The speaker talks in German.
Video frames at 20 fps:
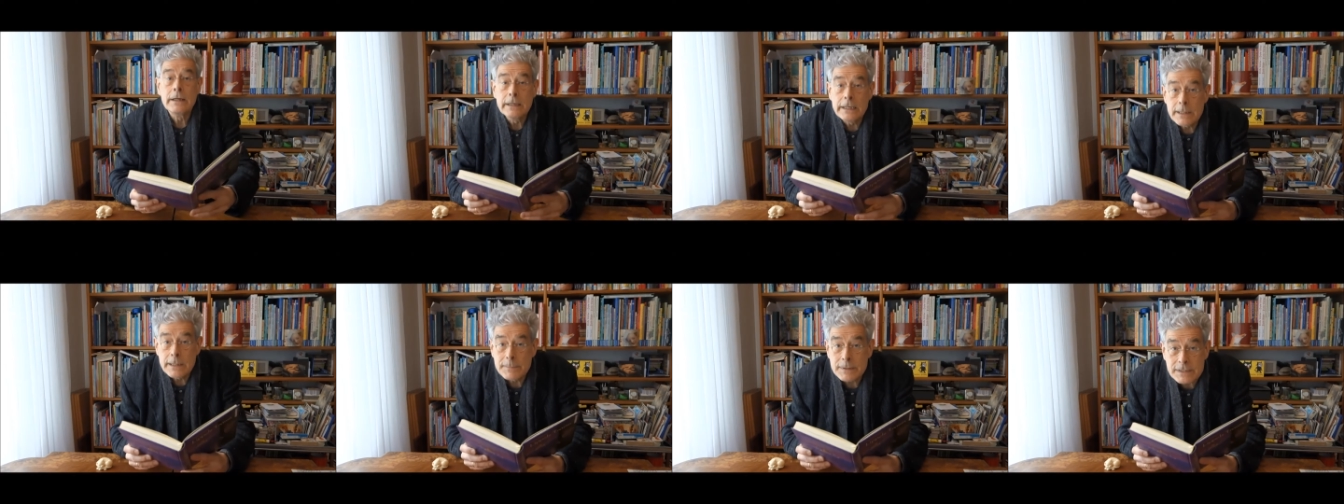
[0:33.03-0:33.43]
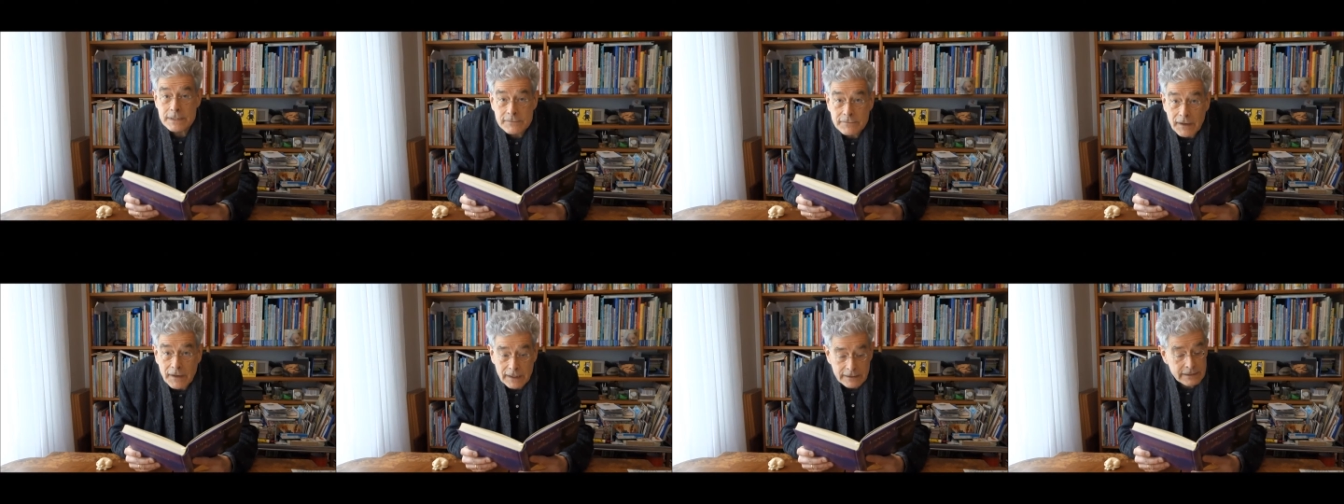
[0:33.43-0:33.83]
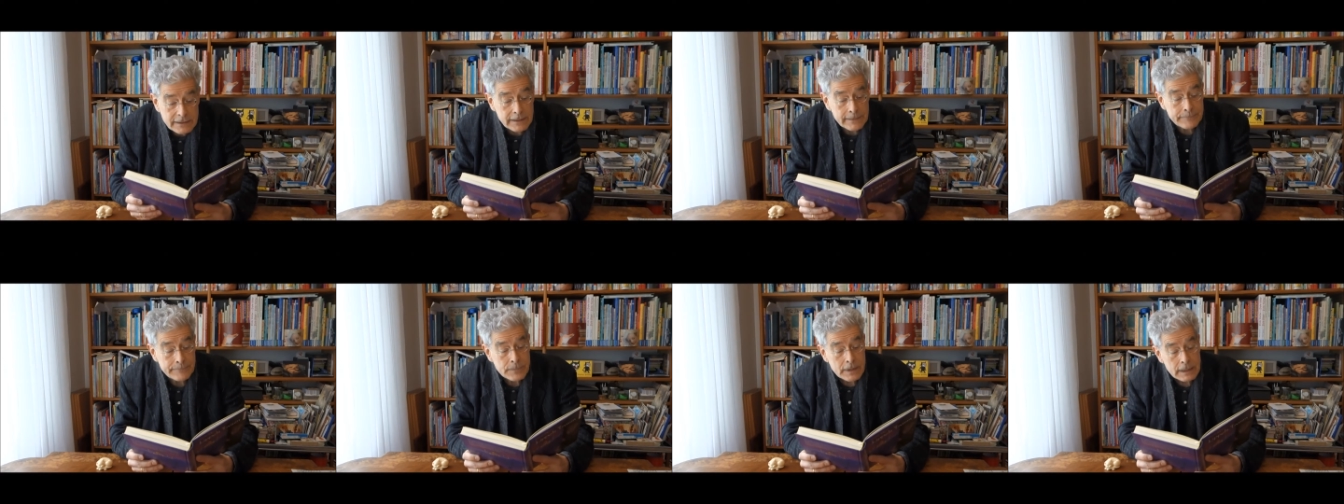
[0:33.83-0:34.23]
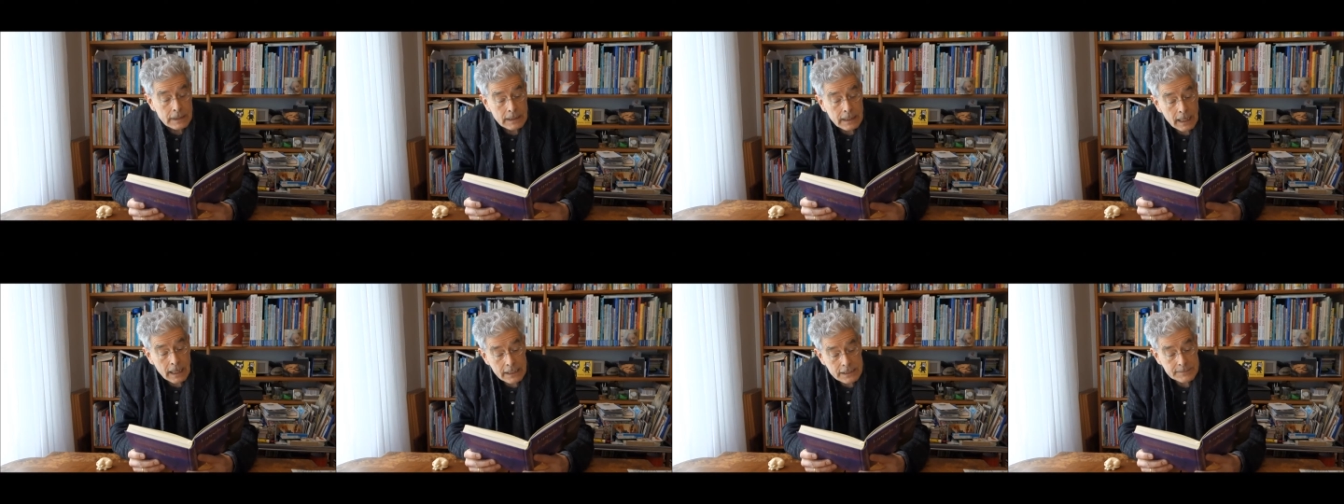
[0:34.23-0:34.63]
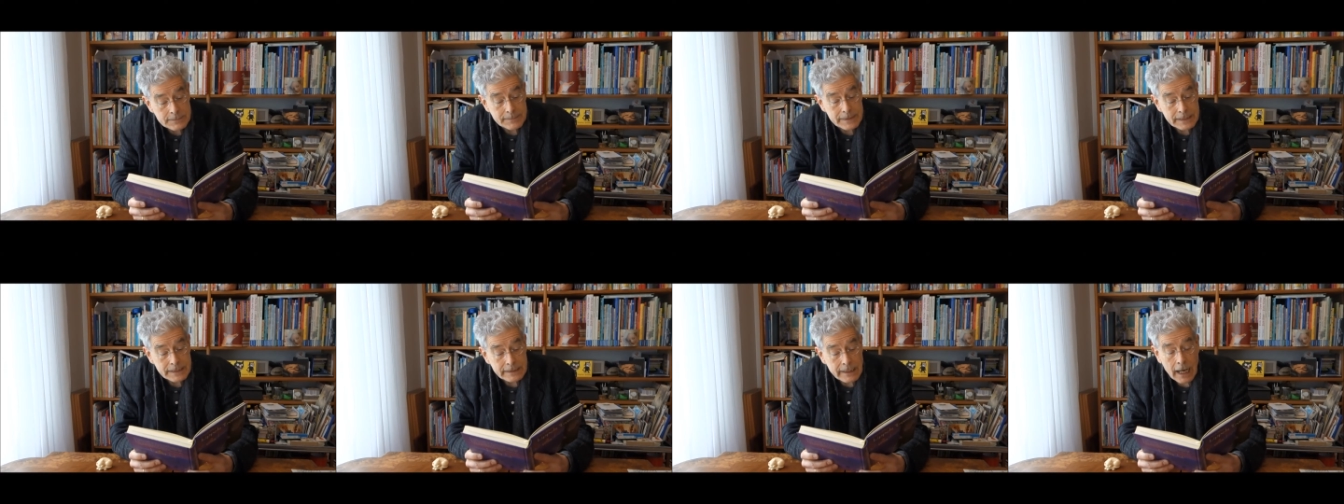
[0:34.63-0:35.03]
Lippels Vater heißt
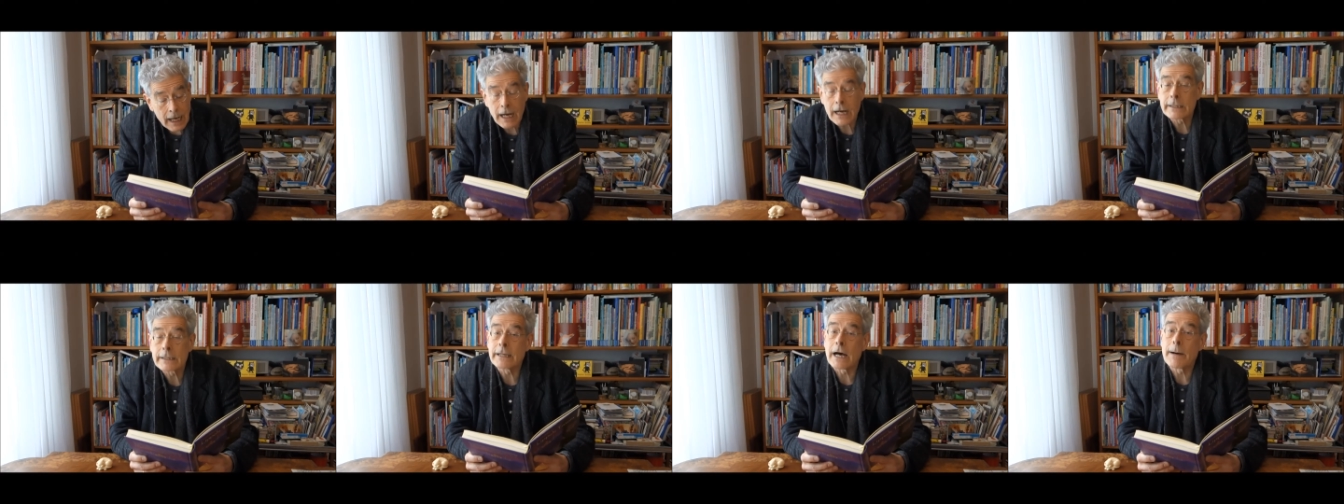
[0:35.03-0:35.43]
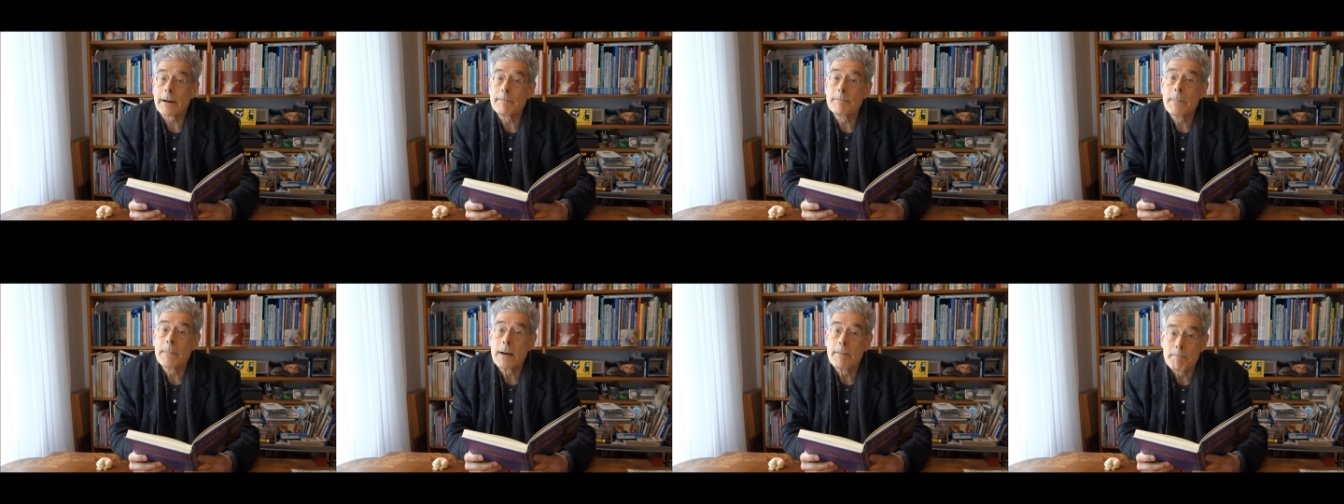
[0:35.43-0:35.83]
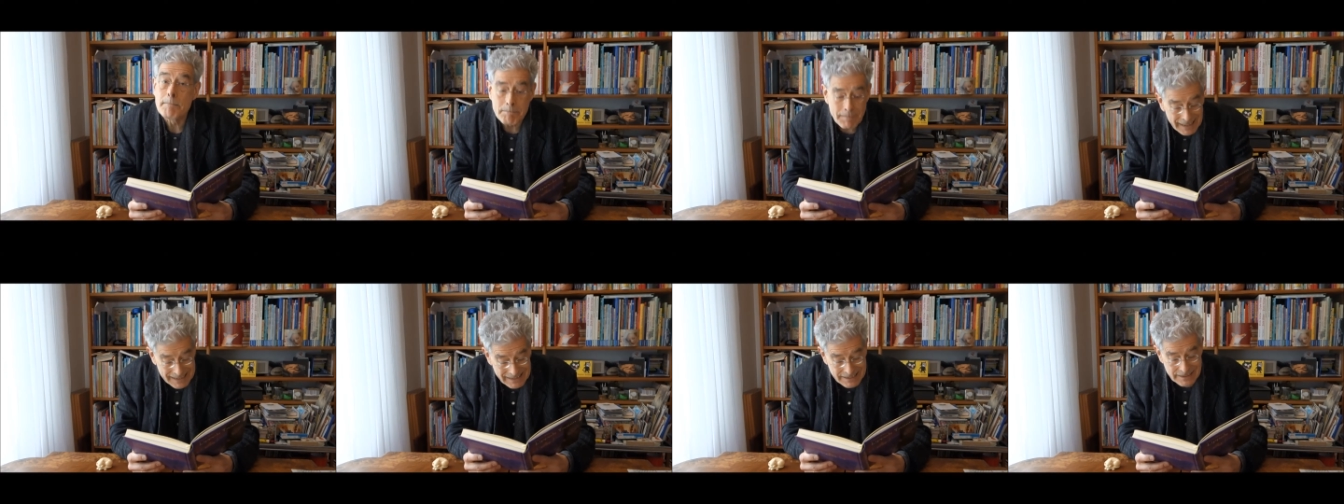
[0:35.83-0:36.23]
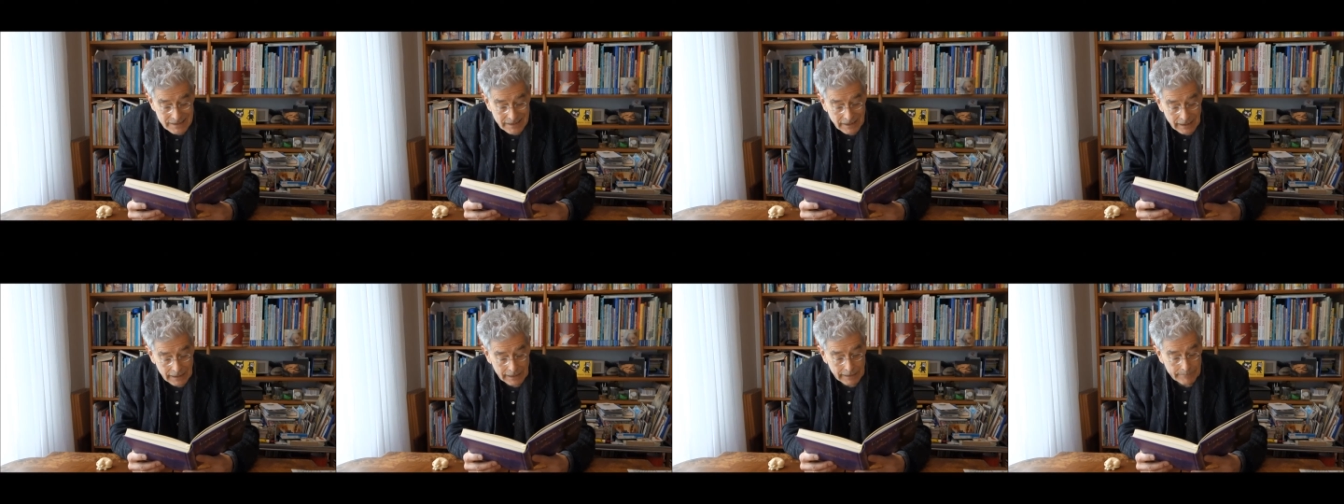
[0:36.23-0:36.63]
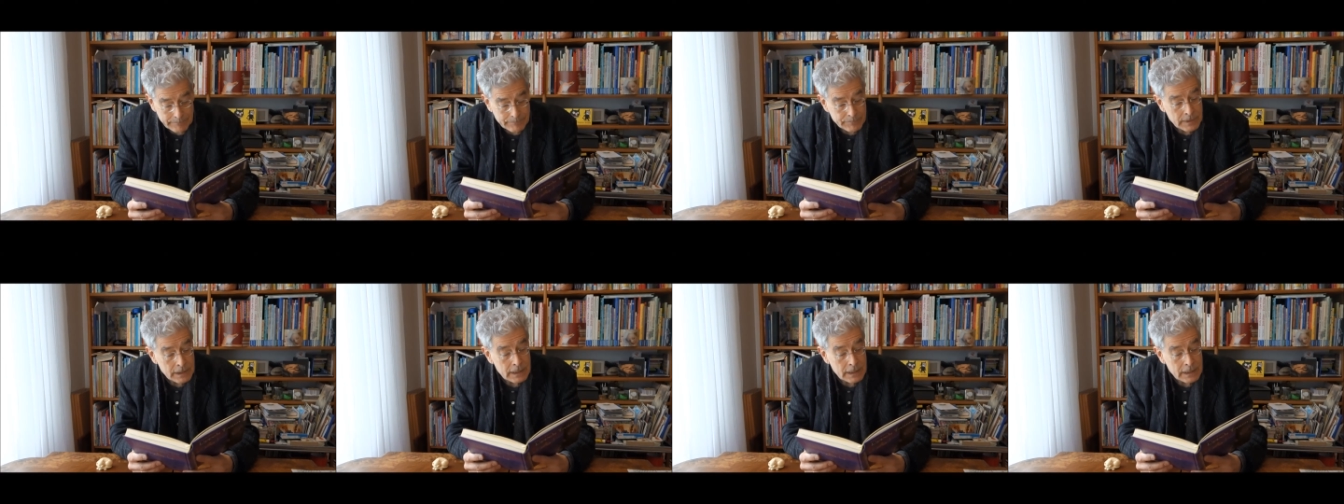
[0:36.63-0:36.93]
mit Nachnamen Mattenheim,